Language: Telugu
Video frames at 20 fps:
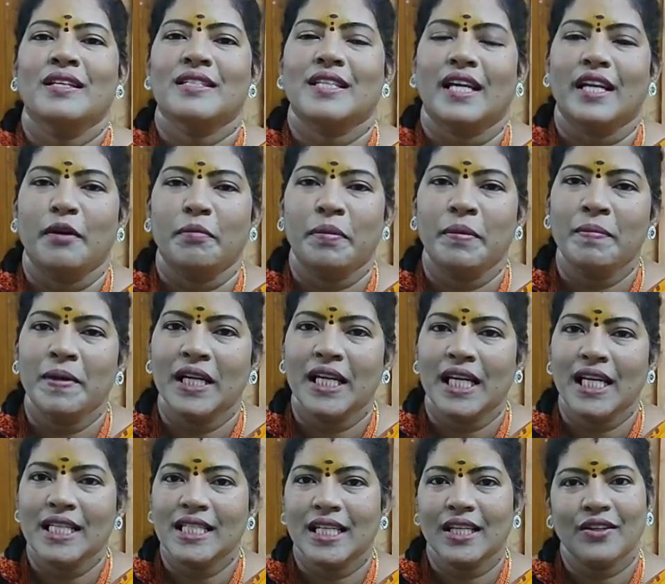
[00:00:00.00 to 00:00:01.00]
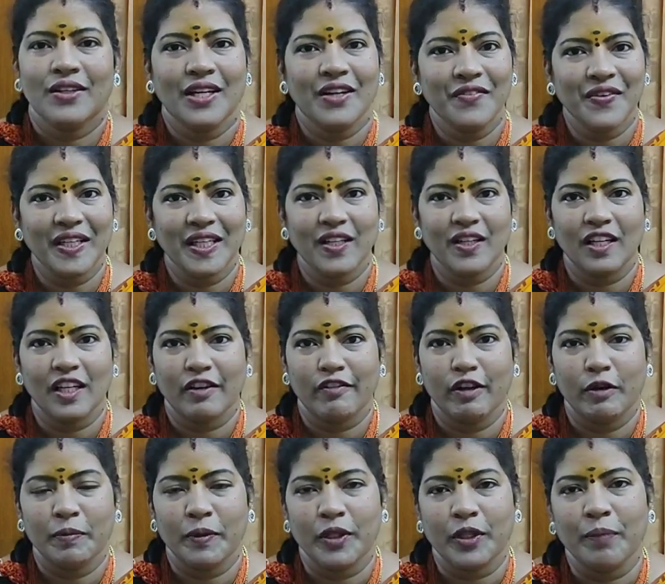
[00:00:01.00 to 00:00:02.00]
సరే ఇప్పుడు మనం లేట్ చేయకుండా వీడియోలోకి
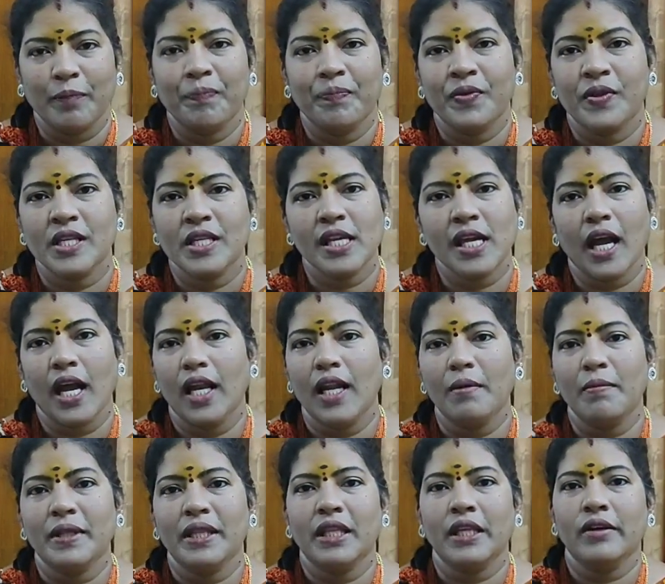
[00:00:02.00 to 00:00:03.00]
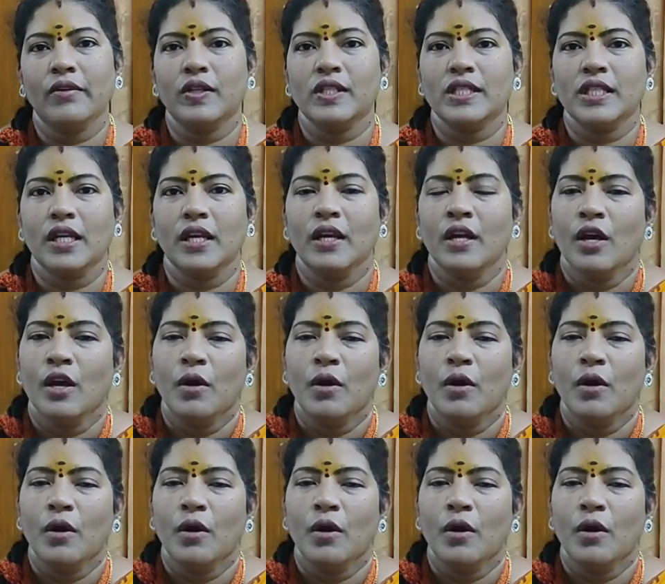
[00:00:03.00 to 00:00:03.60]
వెళ్ళిపోదాం చాలా మందికి వచ్చే